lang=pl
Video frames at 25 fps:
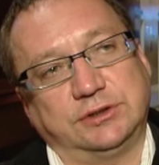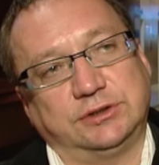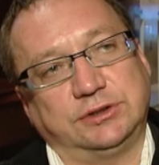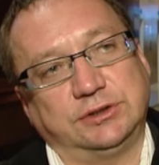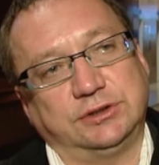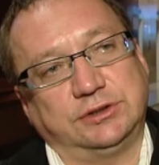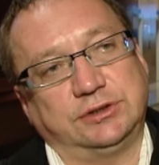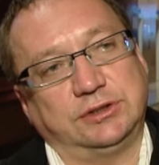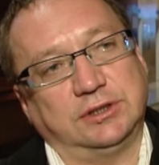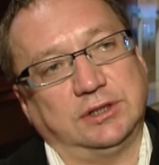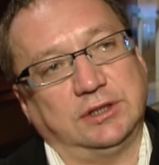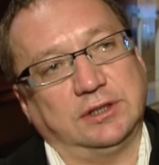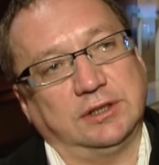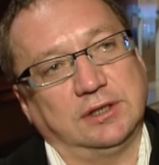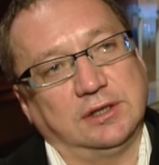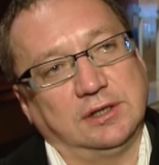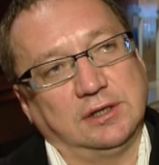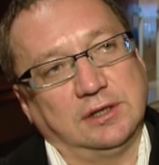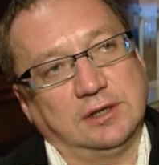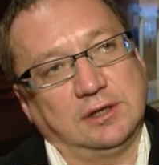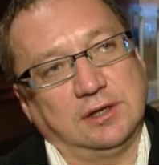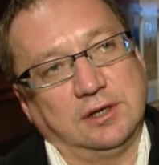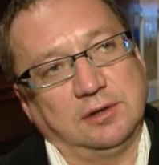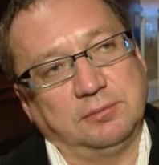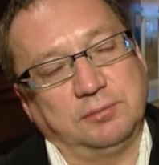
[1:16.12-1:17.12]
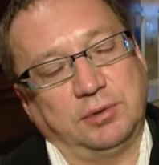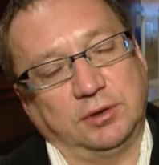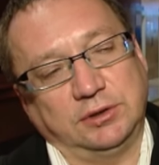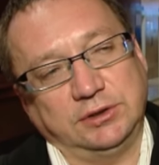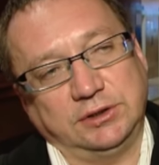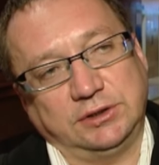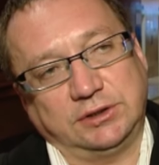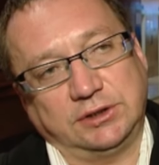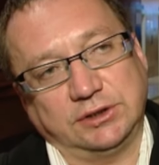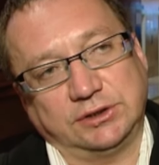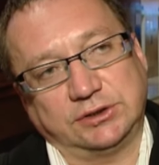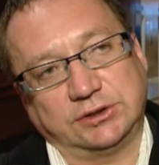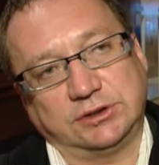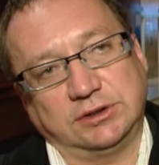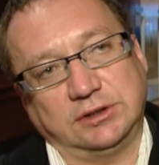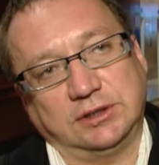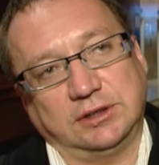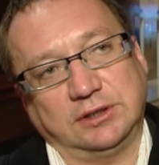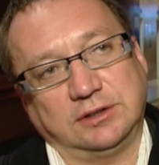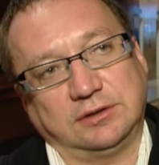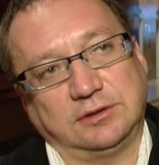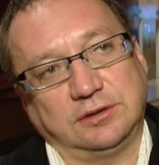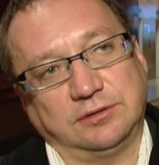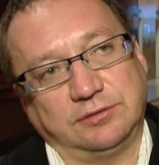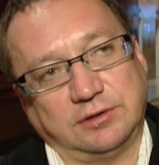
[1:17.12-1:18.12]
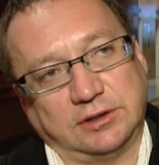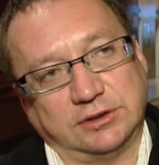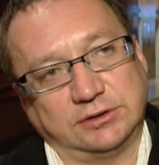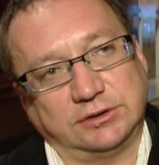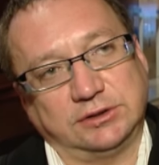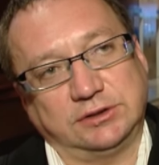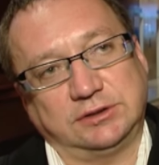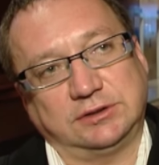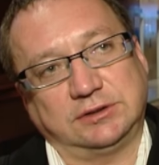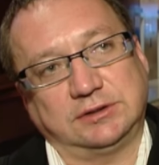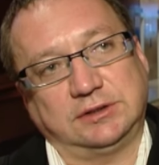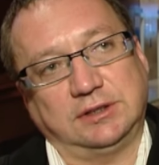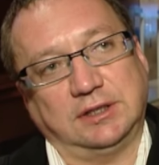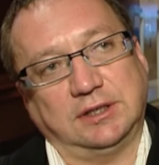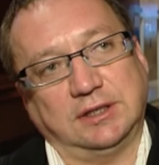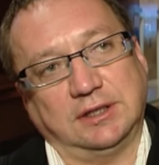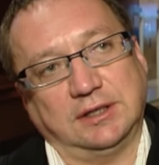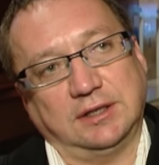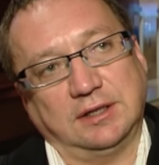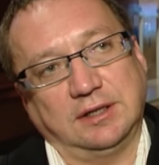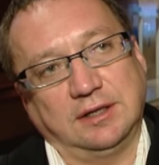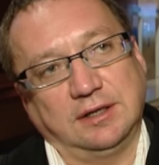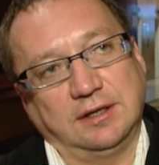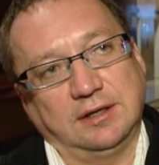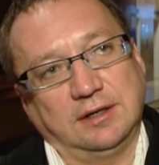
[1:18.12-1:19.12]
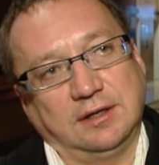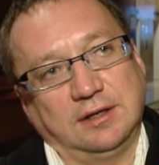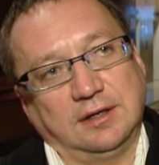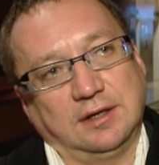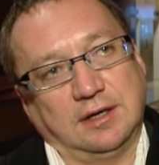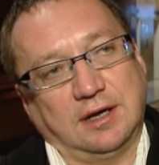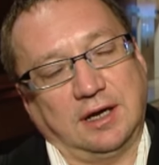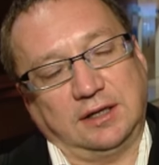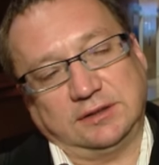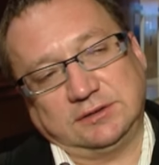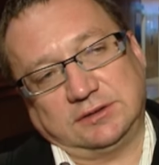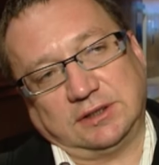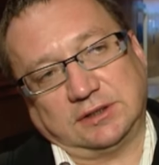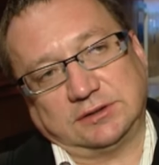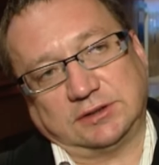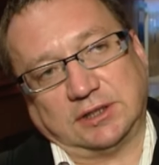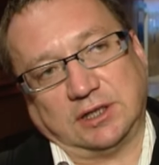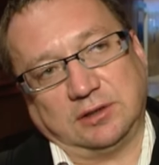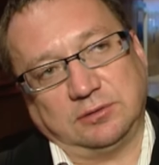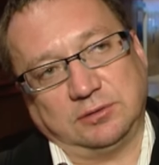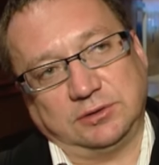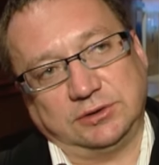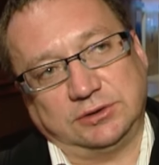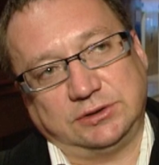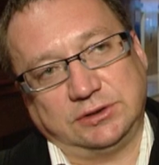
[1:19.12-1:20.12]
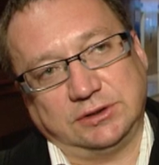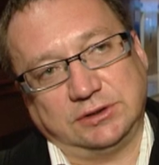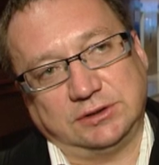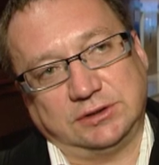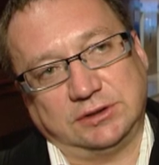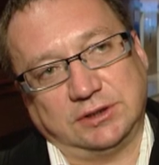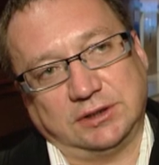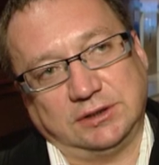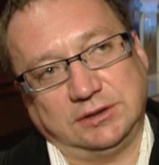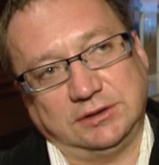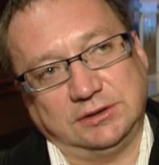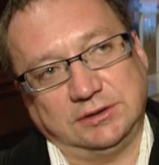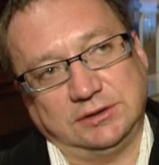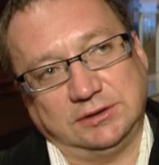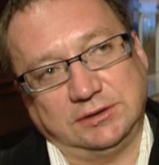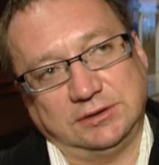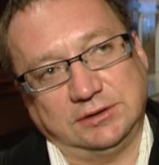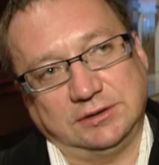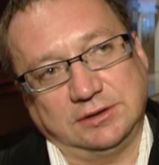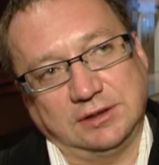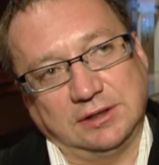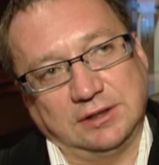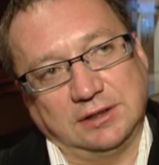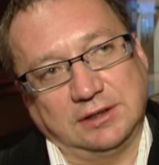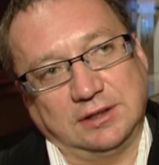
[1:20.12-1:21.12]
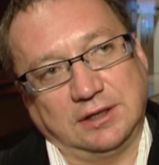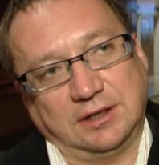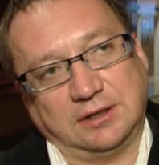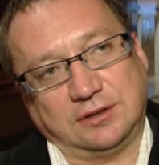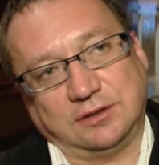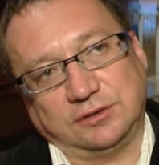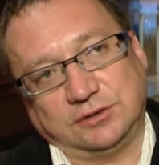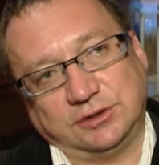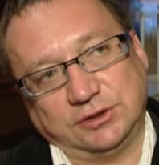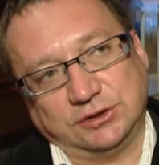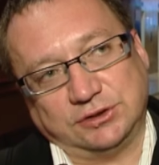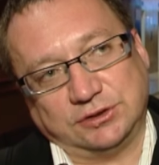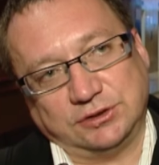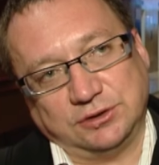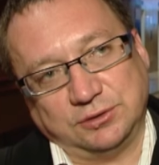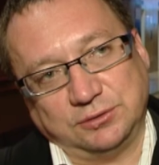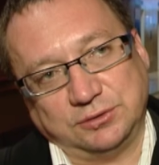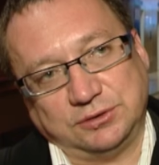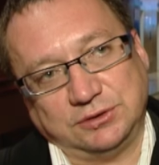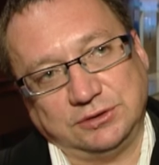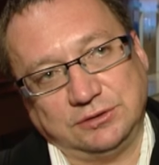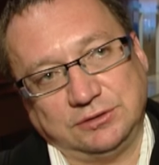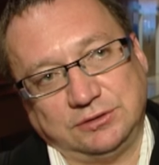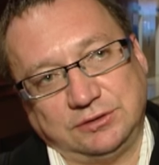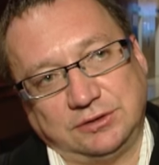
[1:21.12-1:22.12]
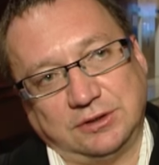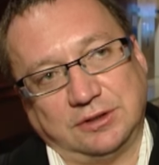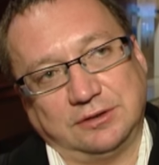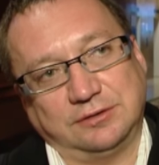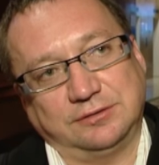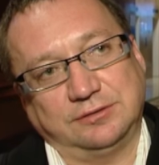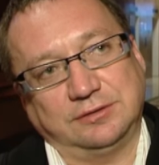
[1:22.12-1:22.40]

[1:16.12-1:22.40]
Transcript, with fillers: życie polityczne, towarzyskie, a zdarzało się, że i erotyczną czy